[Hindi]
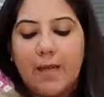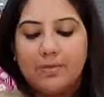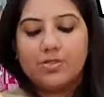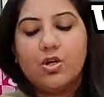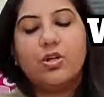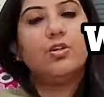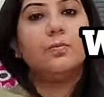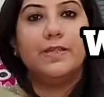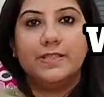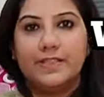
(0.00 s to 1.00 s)
अमेजोन और
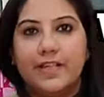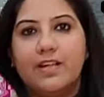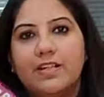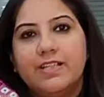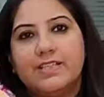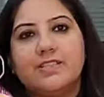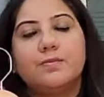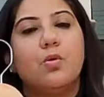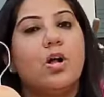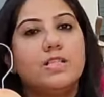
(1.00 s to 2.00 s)
मिंत्रा इट्स अ
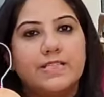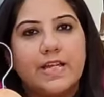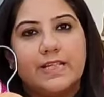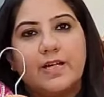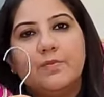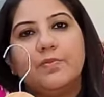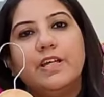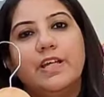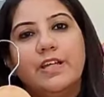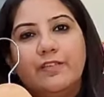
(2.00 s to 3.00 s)
स्मॉल सेटअप
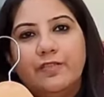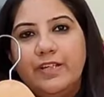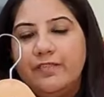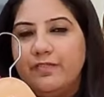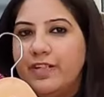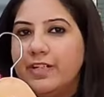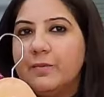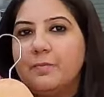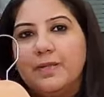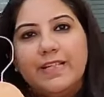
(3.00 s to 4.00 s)
वी वी आर
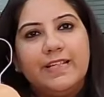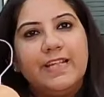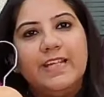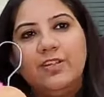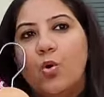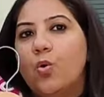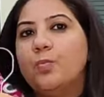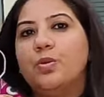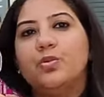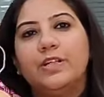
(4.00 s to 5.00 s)
कम्प्लीटली
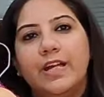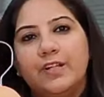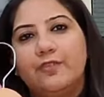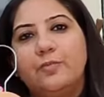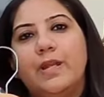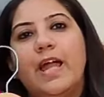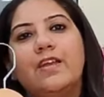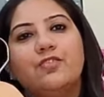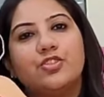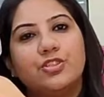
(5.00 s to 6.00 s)
होम ग्रोन काइंड ऑफ अ
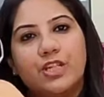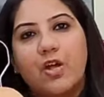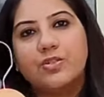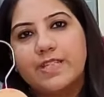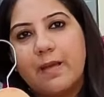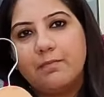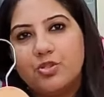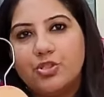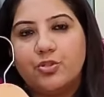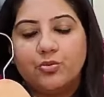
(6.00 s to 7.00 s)
ब्रांड विच इज़ नाउ
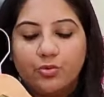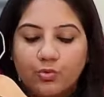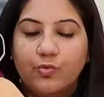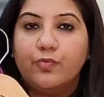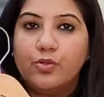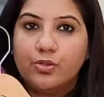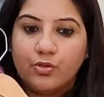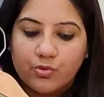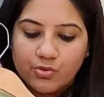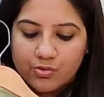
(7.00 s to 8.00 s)
स्टैब्लिश इन टू टू फुल
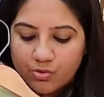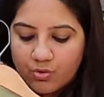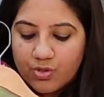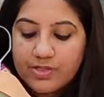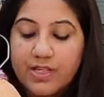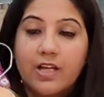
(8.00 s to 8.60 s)
ग्रोन स्टोर